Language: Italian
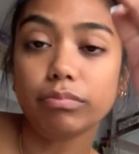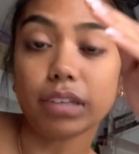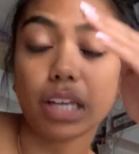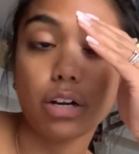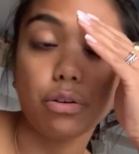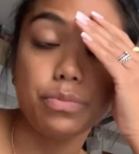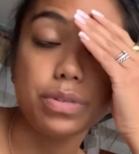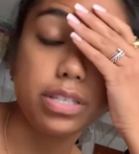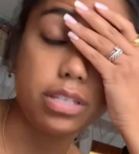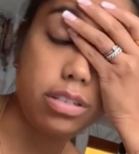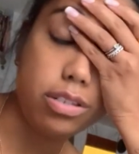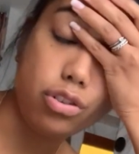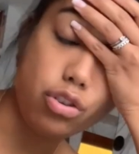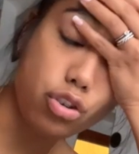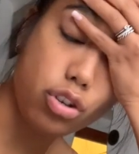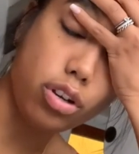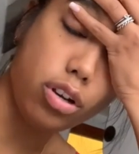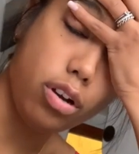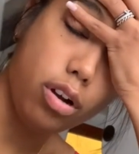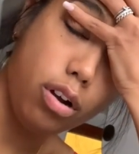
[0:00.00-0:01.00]
come si
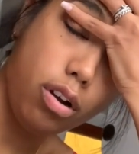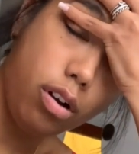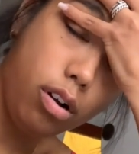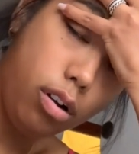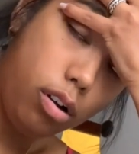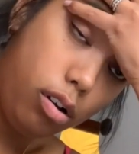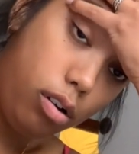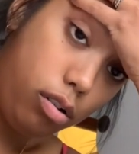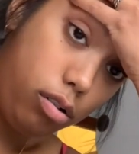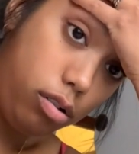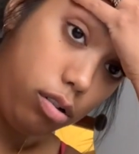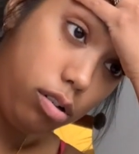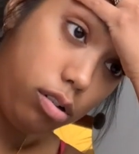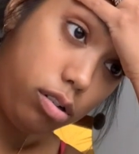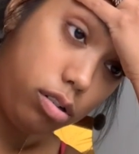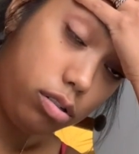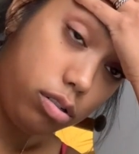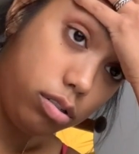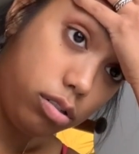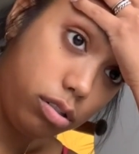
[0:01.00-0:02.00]
dice,
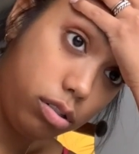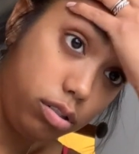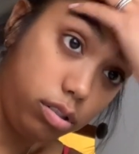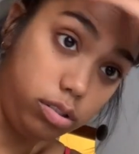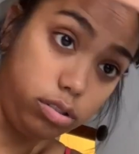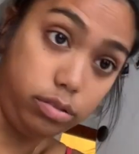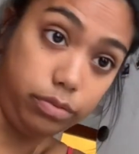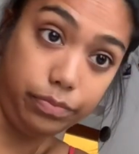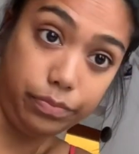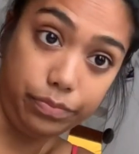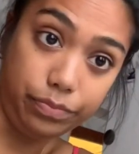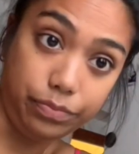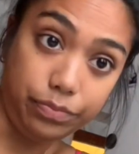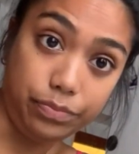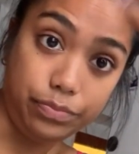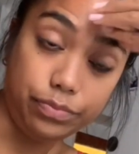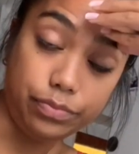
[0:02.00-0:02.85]
ho, ehm,